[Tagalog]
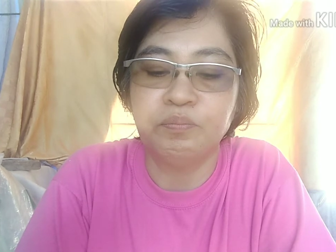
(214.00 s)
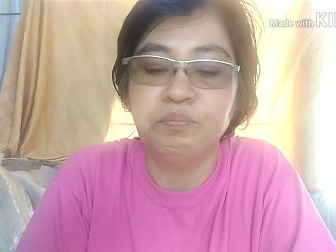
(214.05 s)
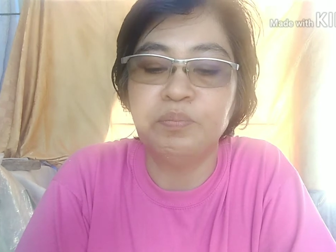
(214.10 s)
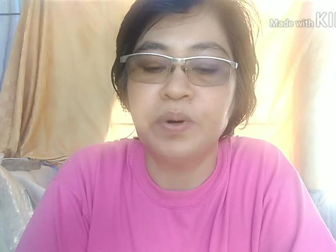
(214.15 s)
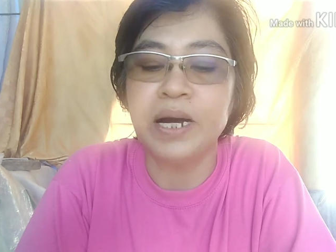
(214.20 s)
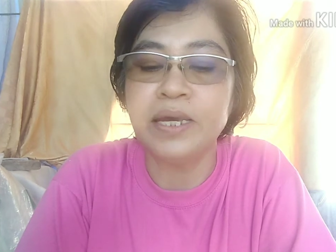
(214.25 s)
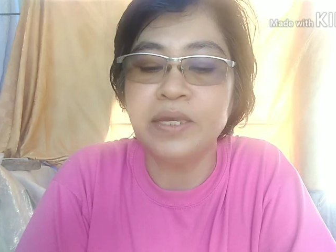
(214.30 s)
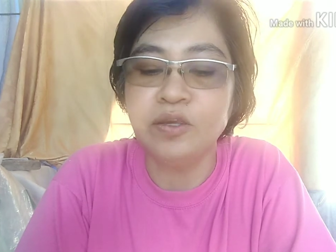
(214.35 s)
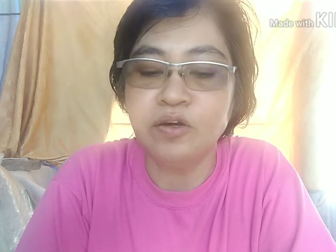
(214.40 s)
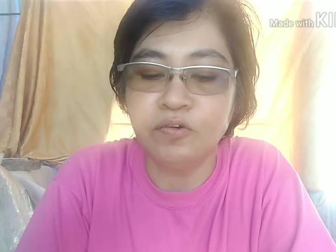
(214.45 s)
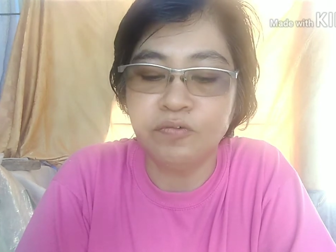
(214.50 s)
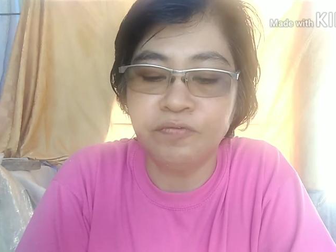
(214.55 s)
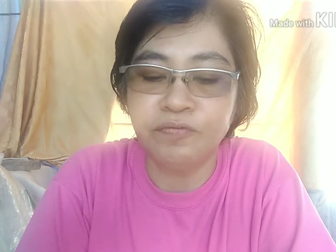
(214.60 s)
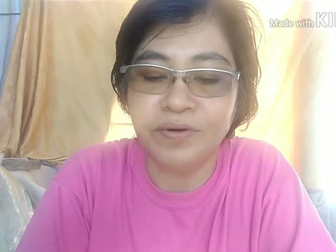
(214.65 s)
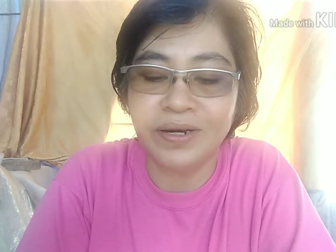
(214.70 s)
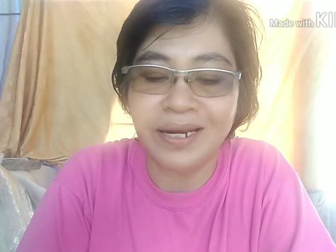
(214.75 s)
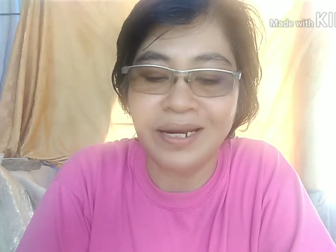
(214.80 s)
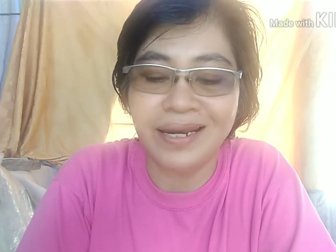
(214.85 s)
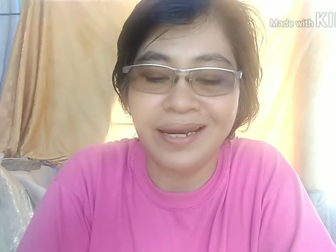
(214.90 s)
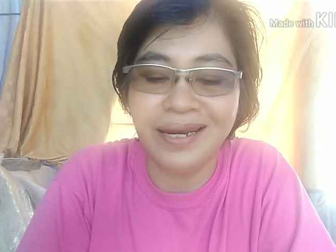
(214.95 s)

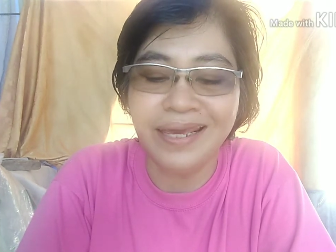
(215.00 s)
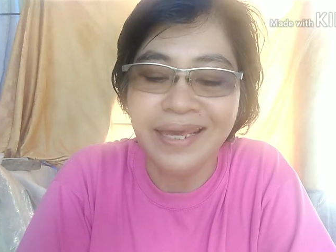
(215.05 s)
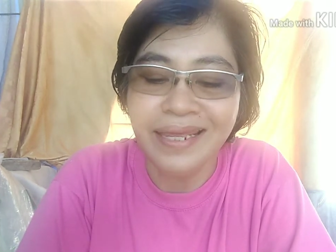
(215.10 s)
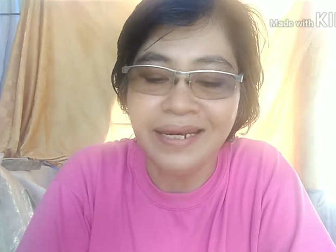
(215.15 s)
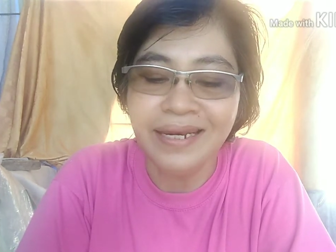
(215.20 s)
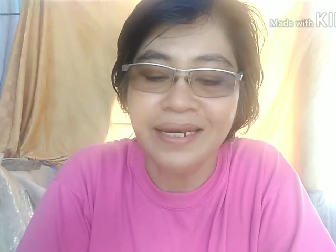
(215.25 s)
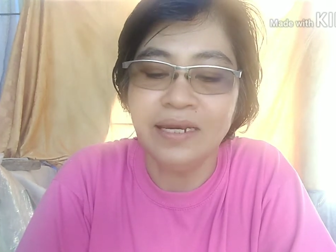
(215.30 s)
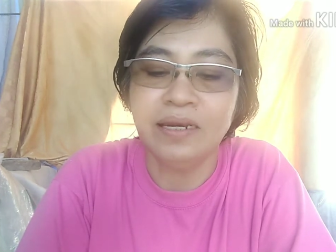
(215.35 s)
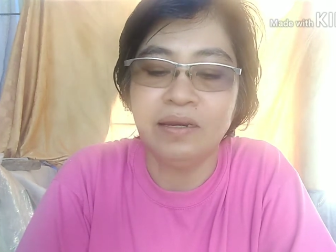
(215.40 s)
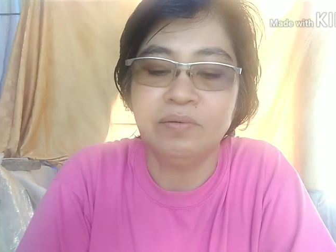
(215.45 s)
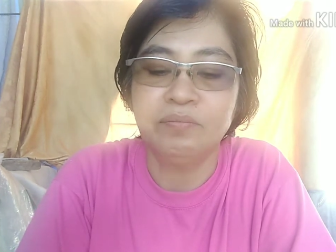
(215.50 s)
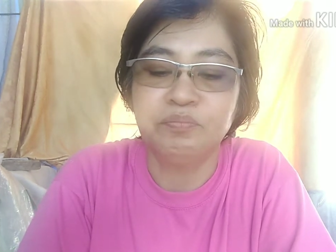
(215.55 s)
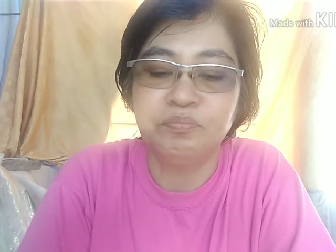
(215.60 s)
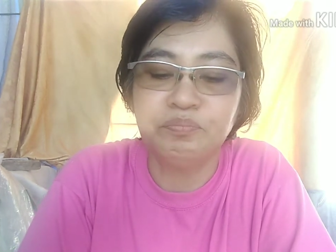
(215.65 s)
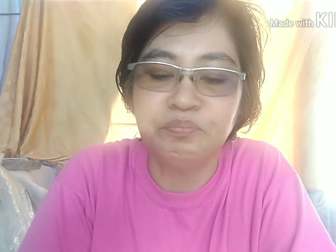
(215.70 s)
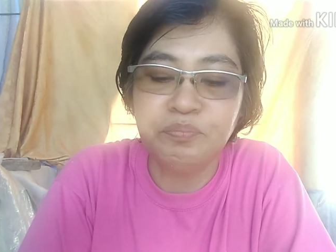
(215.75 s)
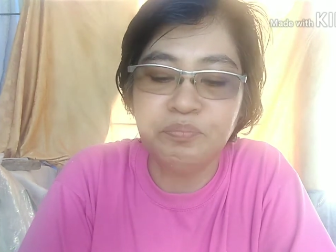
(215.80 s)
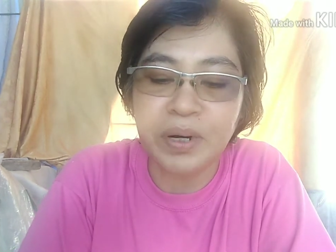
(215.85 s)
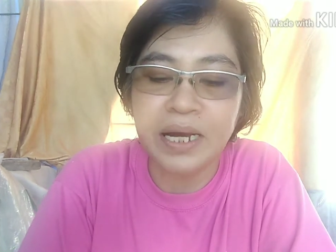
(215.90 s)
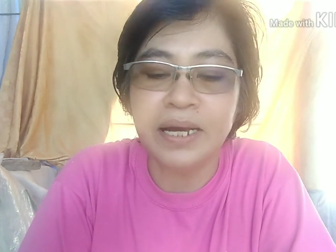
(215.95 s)
bioflin
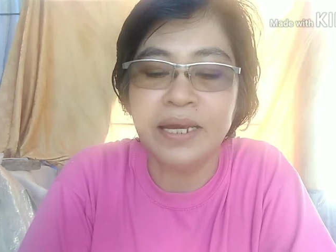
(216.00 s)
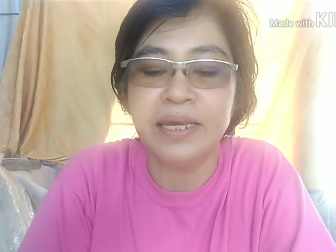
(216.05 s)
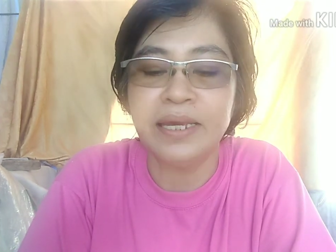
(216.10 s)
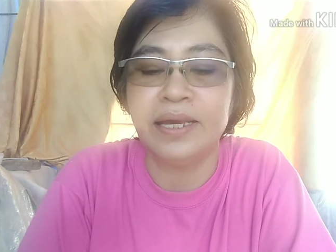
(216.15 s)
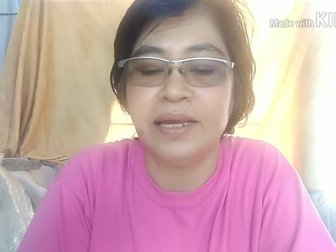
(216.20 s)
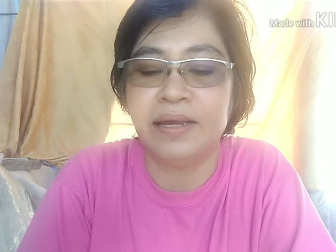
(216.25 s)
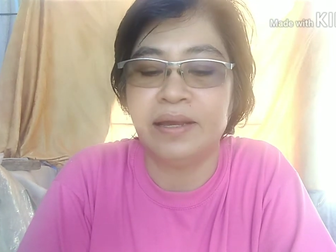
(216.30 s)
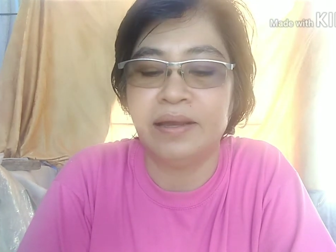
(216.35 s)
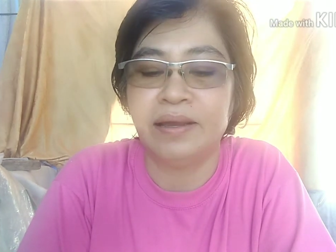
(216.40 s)
by